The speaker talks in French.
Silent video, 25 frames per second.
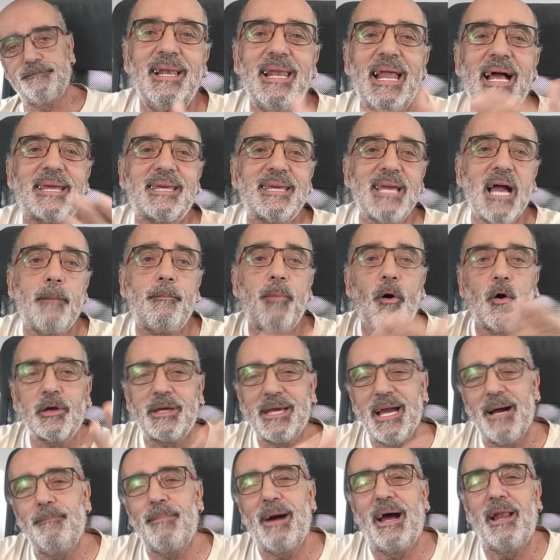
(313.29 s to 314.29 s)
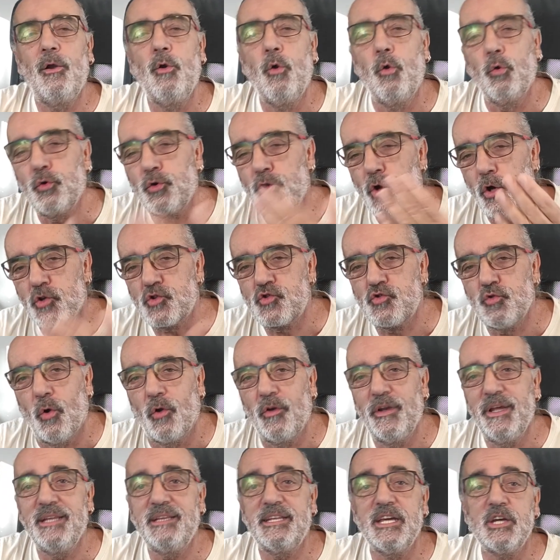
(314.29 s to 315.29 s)
La carpe en gamme à longueur de
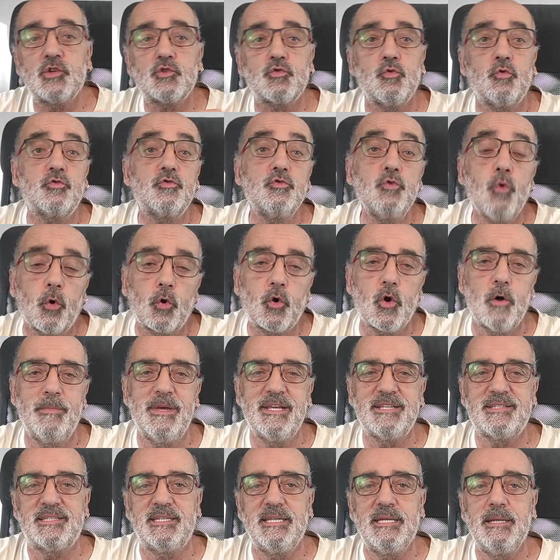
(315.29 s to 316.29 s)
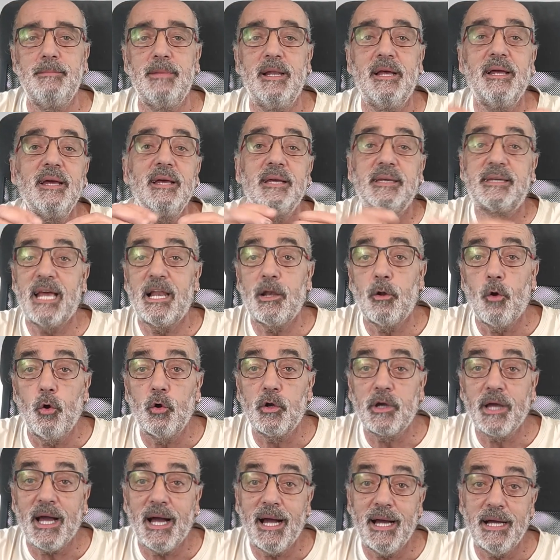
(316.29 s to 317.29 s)
journée des choses non comestibles qu'elle
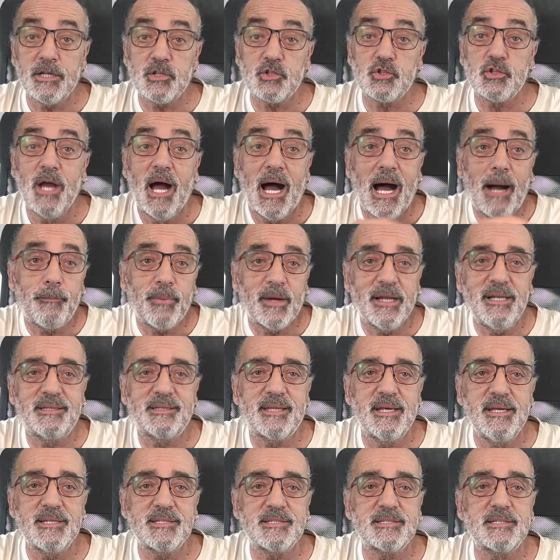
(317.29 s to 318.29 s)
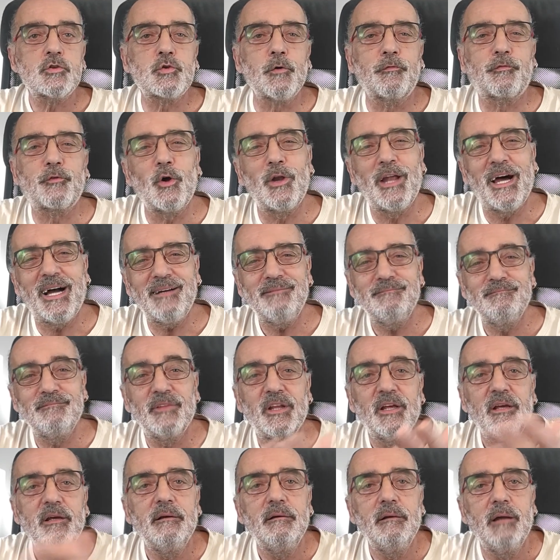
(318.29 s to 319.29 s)
recrache après le test. Sauf que là,
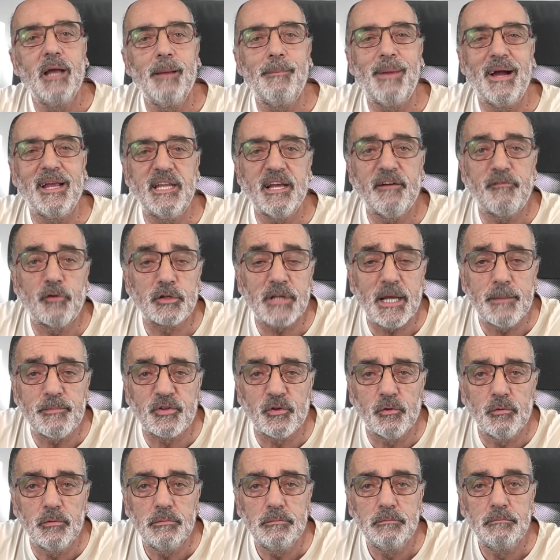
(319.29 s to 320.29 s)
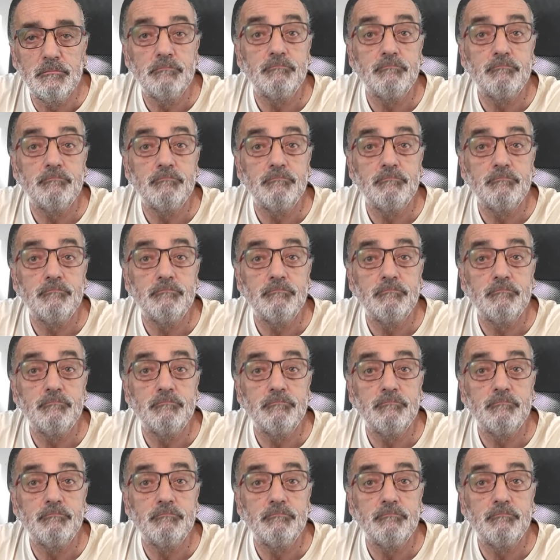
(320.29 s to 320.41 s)
eh ben, il y a votre hameçon.